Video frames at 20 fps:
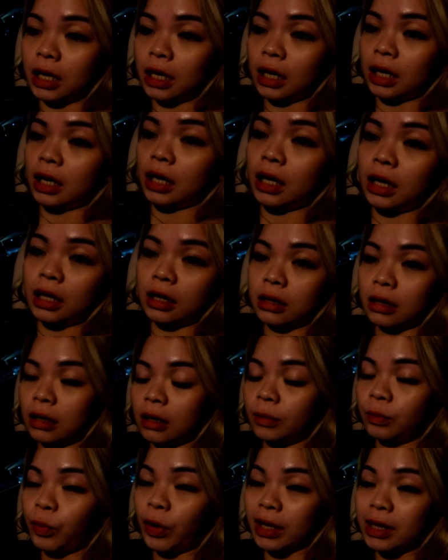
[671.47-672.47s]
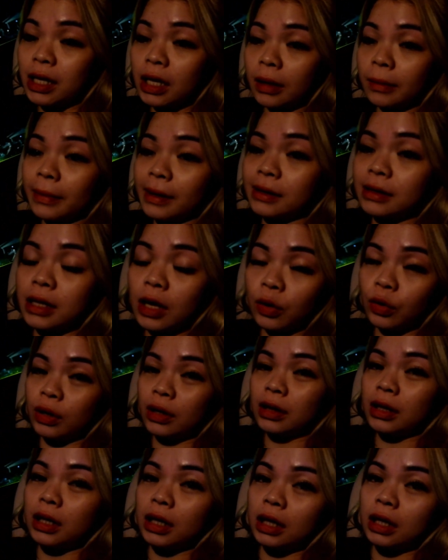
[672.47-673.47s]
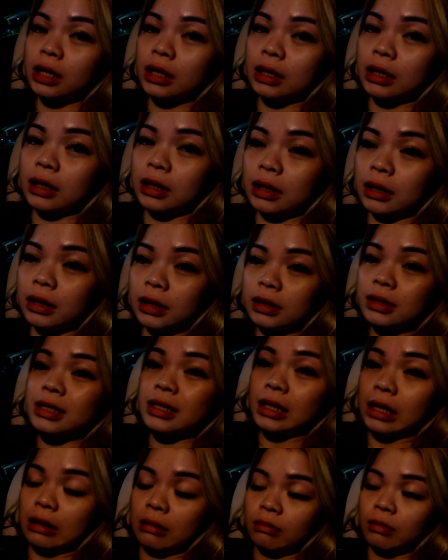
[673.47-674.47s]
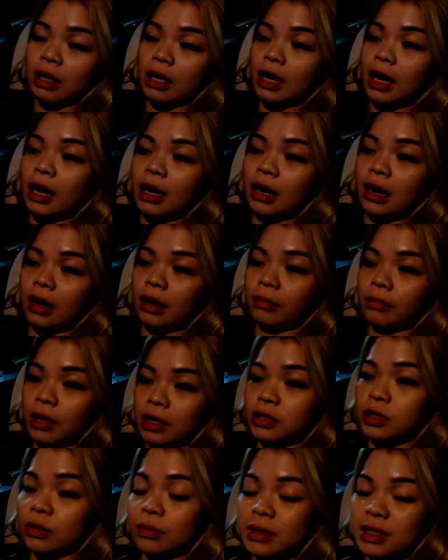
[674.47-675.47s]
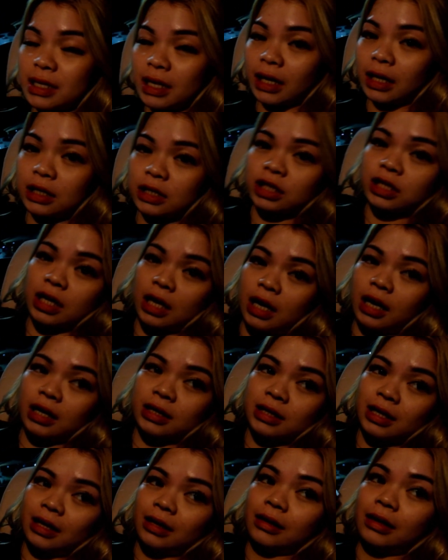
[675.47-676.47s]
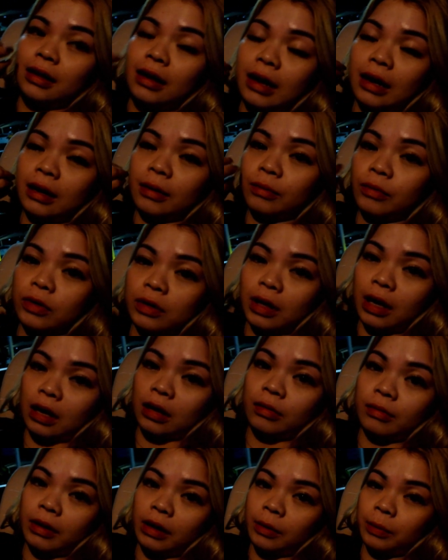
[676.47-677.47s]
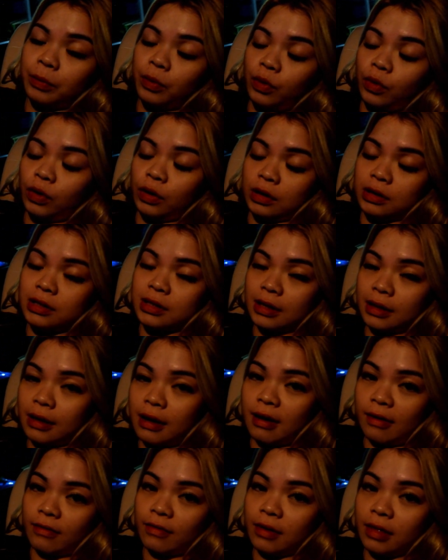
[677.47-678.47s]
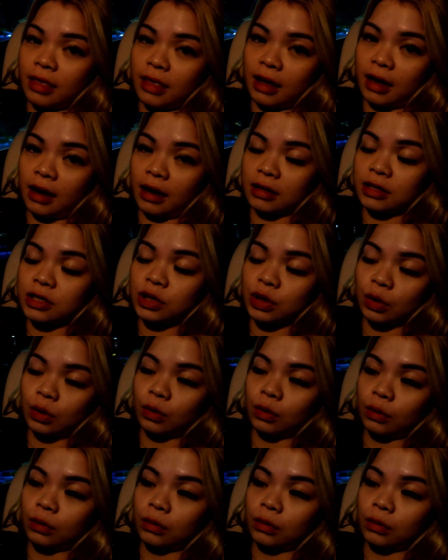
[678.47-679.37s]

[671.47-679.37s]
and pwede naman daw hindi steam kaya lang medyo masakit siya kasi hindi lalambot nga yung mga pores and everything so